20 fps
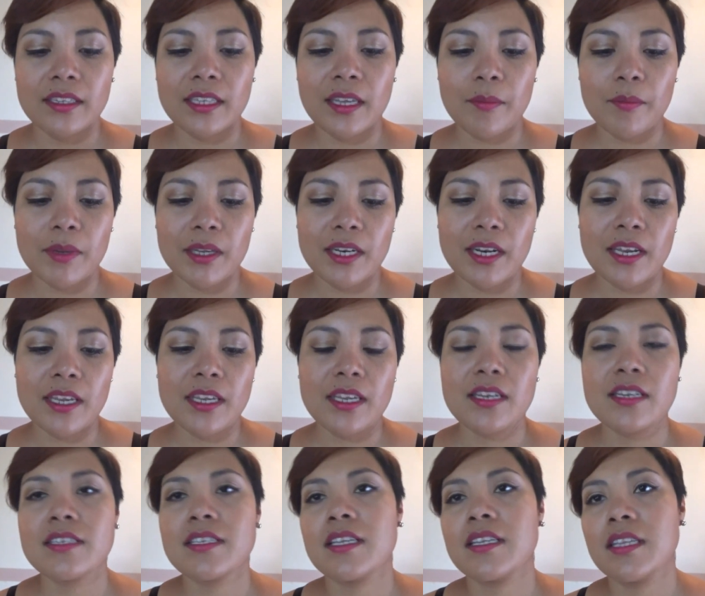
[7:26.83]
También ahí
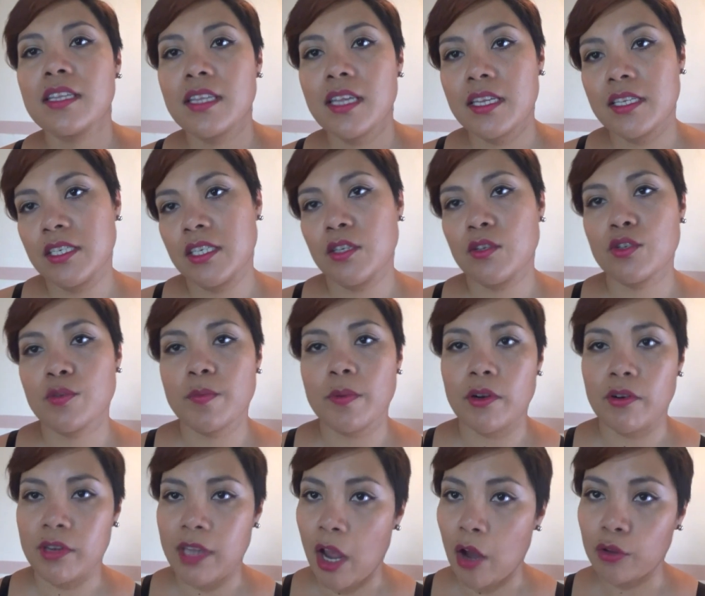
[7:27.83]
en esa tienda de chinos,
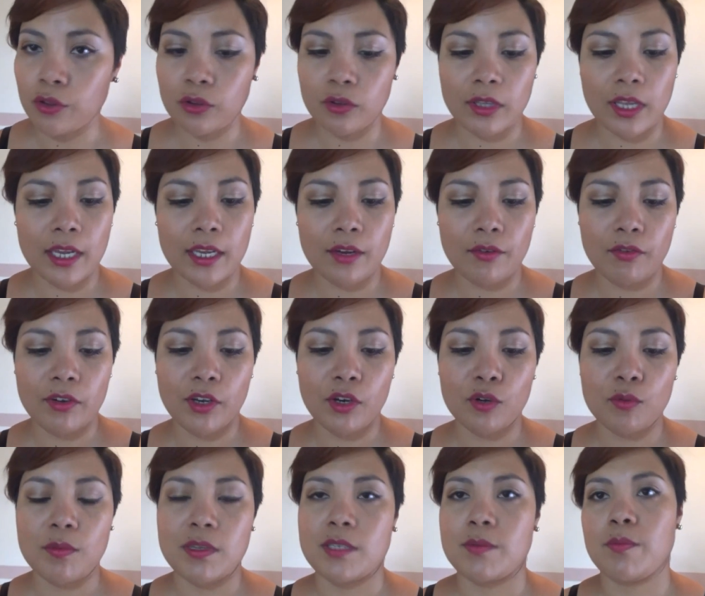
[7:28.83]
pero ya otro día que fui
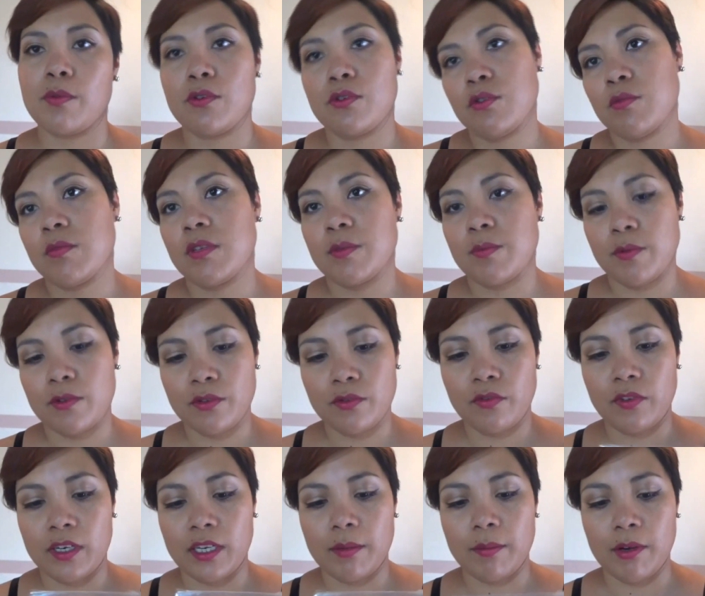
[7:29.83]
con mi esposo, mi esposo
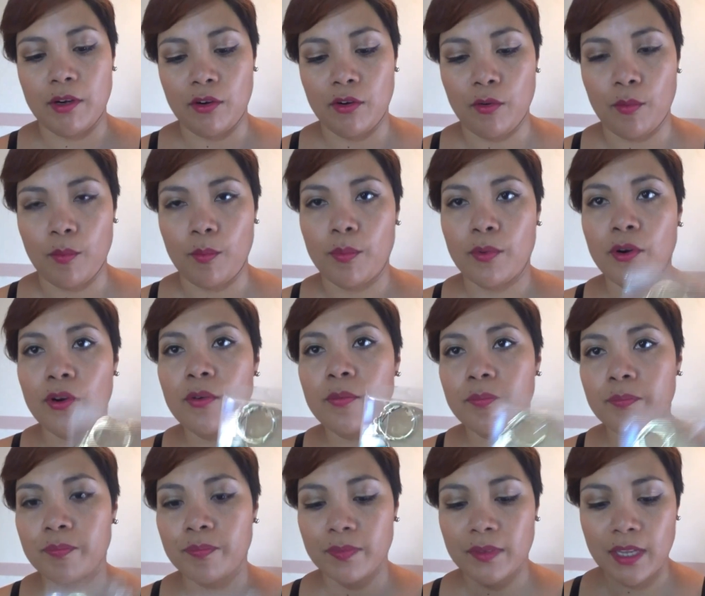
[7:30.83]
fue el que me lo compró.
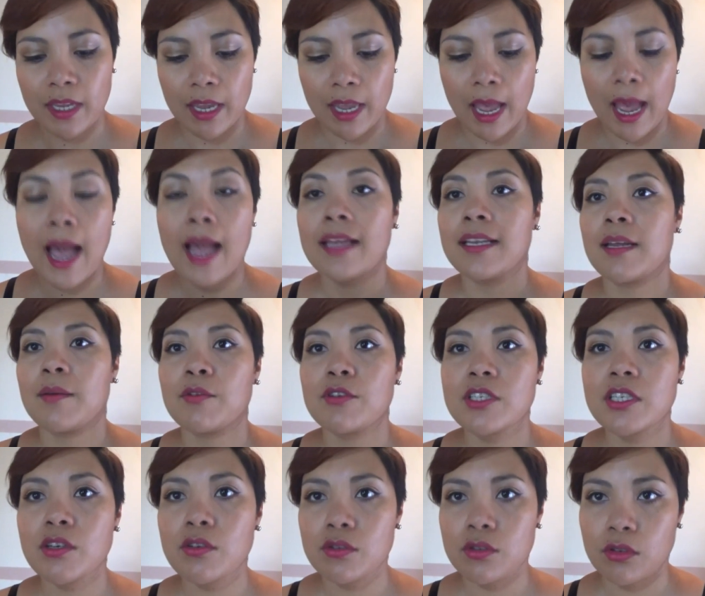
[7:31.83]
Ah, la
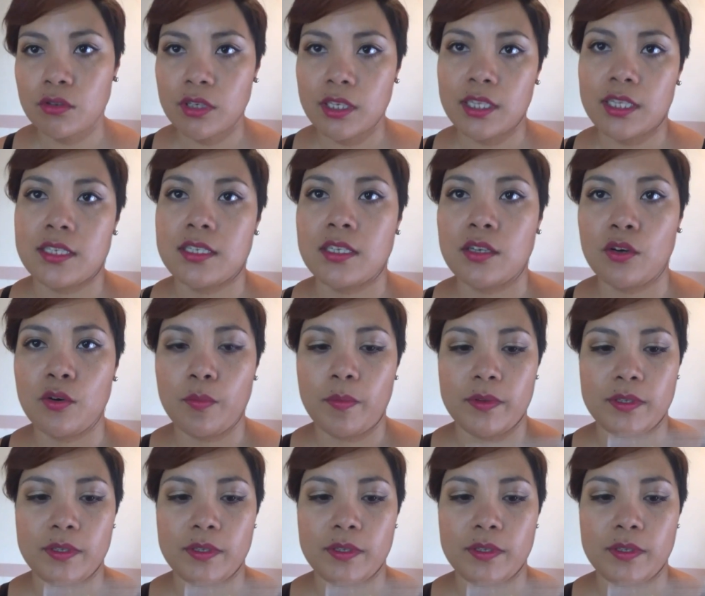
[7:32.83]
brocha costó 35